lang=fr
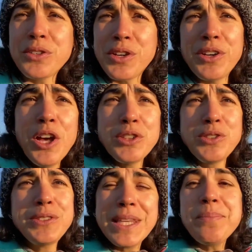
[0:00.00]
Donc
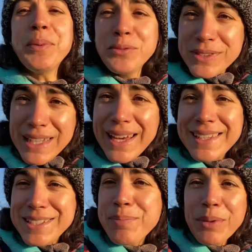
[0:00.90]
tout ce qui peut nous
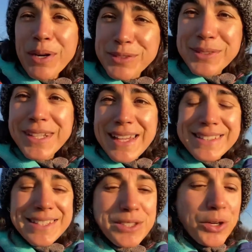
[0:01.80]
arranger pour la suite de la
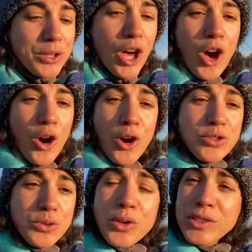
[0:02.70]
saison,
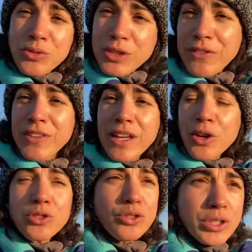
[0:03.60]
nous on est tout à fait
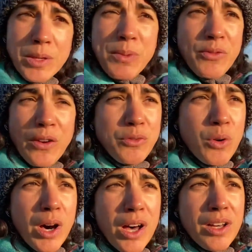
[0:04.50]
d'accord. Donc il peut faire
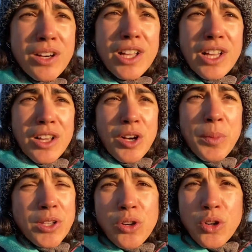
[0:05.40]
froid
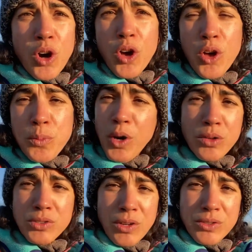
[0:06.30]
pendant encore un
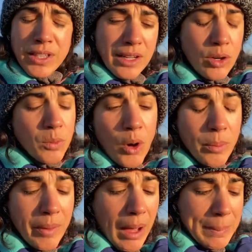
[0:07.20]
mois, on est, on est d'accord. Bon
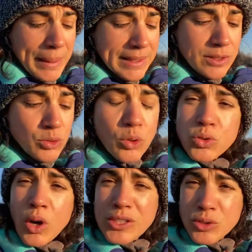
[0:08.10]
après c'est sûr
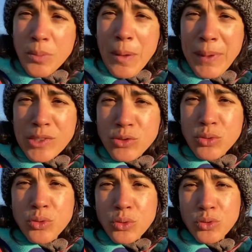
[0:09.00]
qu'on aura sûrement
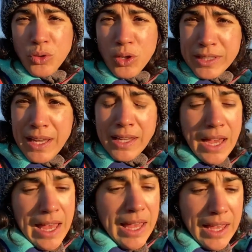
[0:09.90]
perdu nos orteils
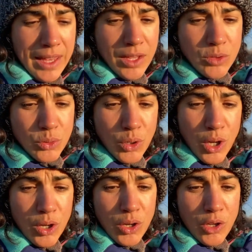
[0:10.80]
et nos,
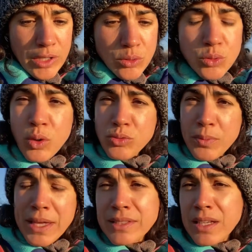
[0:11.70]
et nos doigts de
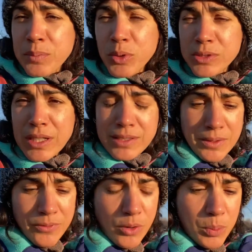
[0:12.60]
mai, ça bon ça
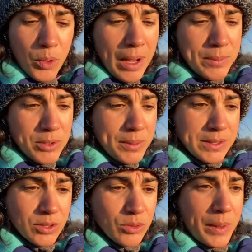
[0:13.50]
c'est fort probable
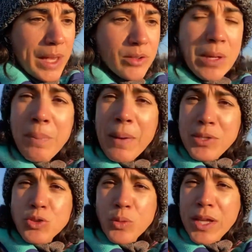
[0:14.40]
parce que ben, on n'est pas
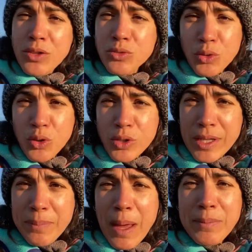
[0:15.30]
habitué, notre corps
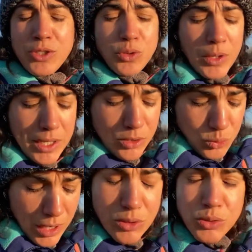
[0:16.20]
n'est pas habitué
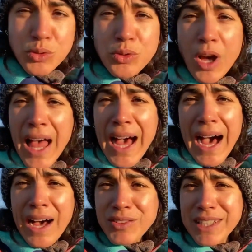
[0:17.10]
nous dans le sud
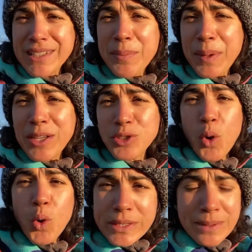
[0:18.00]
à avoir des
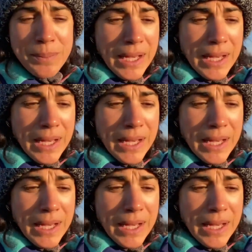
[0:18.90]
température aussi